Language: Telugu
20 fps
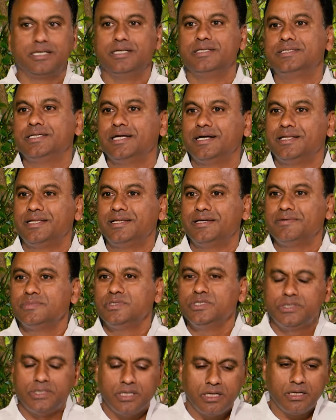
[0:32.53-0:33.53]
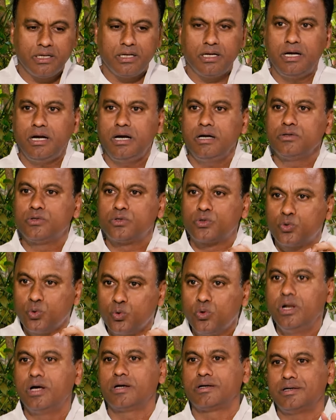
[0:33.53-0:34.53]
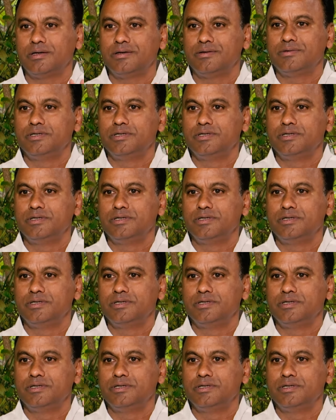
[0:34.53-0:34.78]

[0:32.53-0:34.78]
కేసీఆర్ నిజంగా తుగ్లక్